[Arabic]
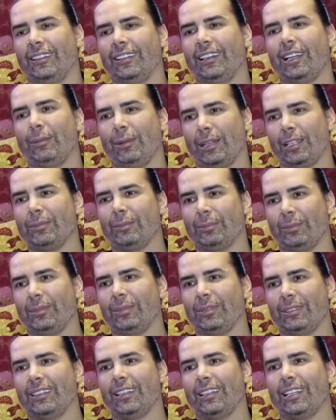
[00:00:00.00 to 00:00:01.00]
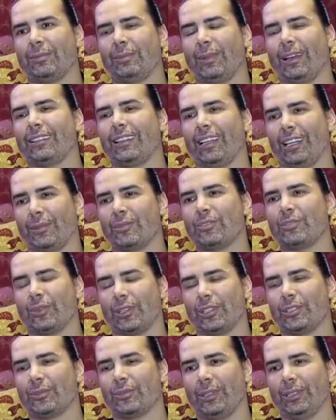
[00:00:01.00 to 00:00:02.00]
لا بقى ضليت بقى اتعلم
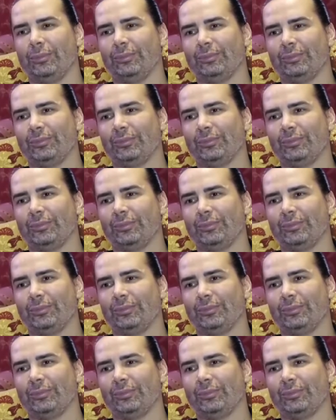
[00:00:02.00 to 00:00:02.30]
شوي شوي